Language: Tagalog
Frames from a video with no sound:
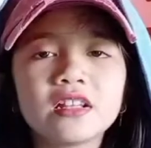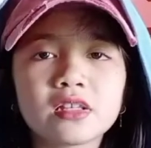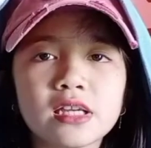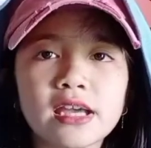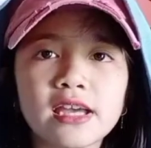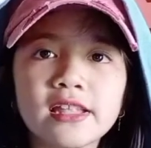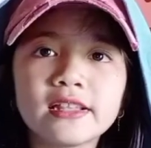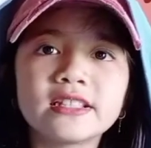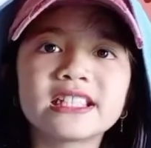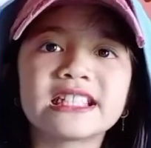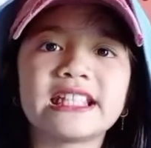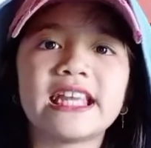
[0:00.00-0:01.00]
Can't
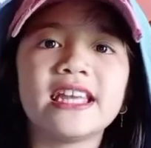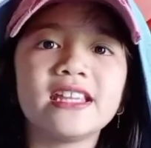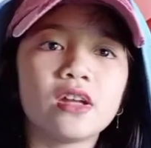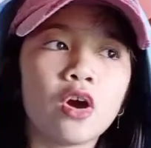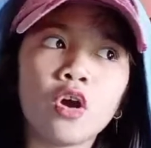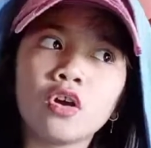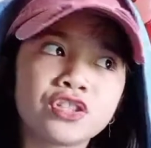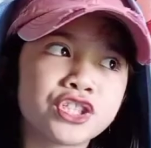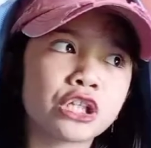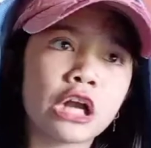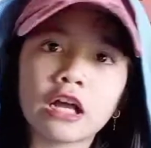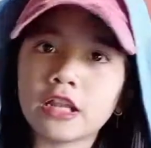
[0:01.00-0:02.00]
Say No
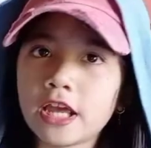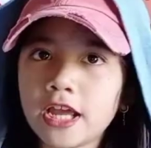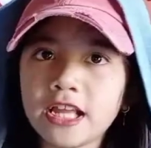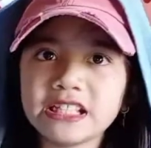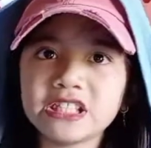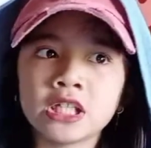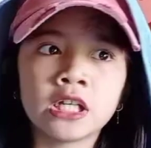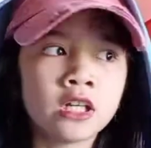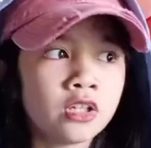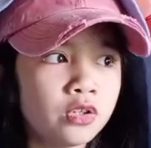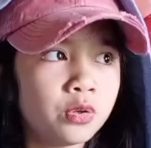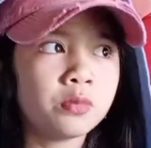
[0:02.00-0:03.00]
Challenge,
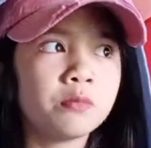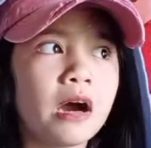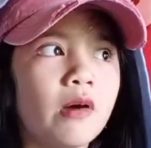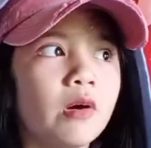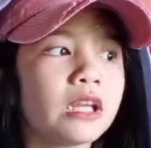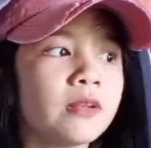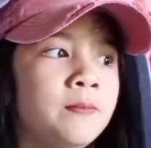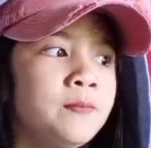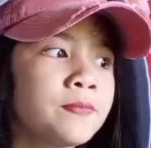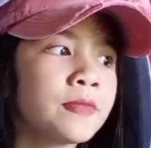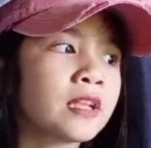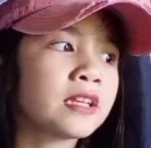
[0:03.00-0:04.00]
yung bawal
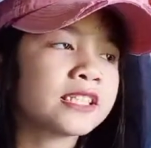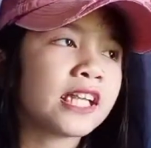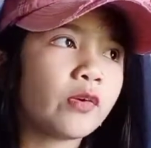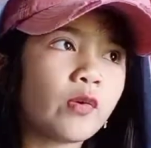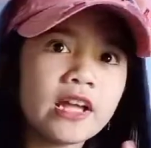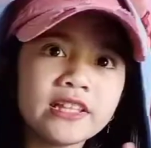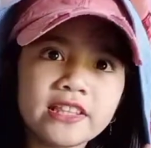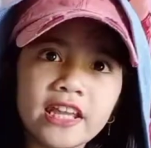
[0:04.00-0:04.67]
sa one